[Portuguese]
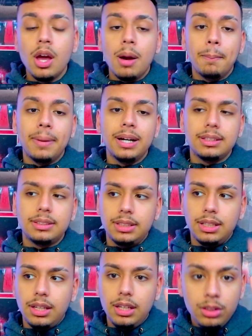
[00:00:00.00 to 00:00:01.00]
mas
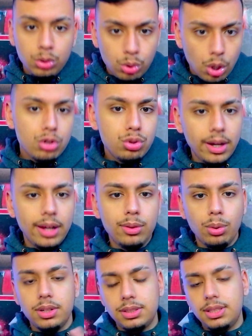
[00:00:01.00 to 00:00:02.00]
em dois
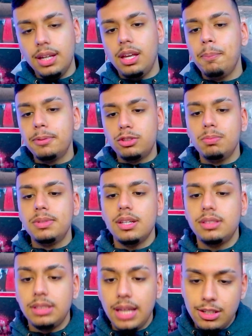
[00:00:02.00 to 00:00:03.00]
jogadores da equipe
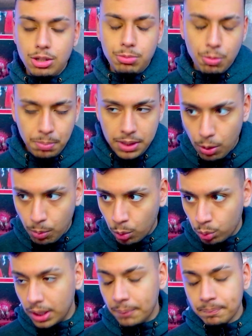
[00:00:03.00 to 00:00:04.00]
sub-17 minha opinião
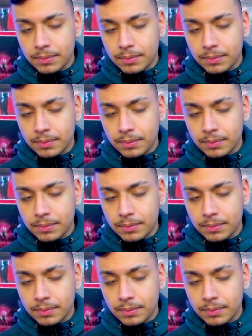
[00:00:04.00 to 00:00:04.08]
muda.